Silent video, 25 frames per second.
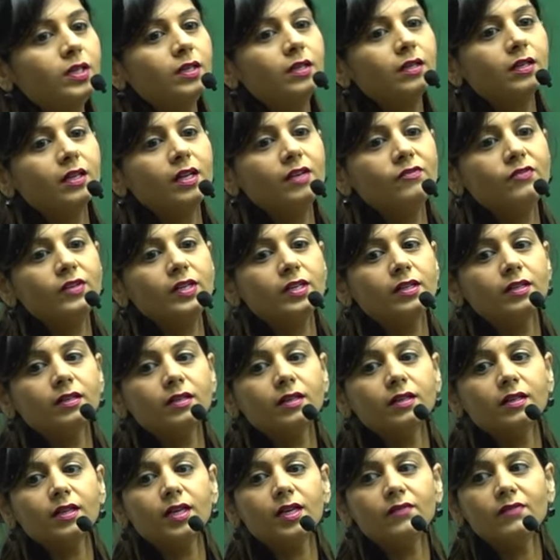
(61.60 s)
करके फिल्टर
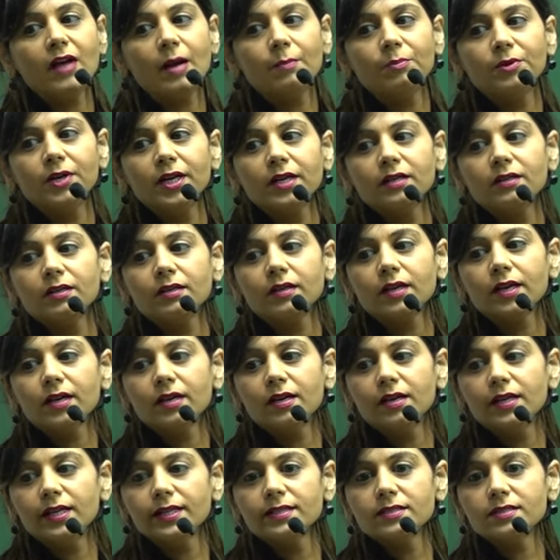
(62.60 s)
करके वैपोरेट करके
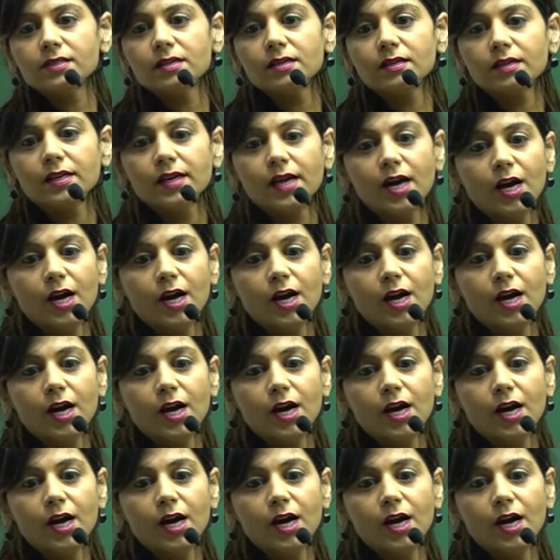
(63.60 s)
कंडेंस करके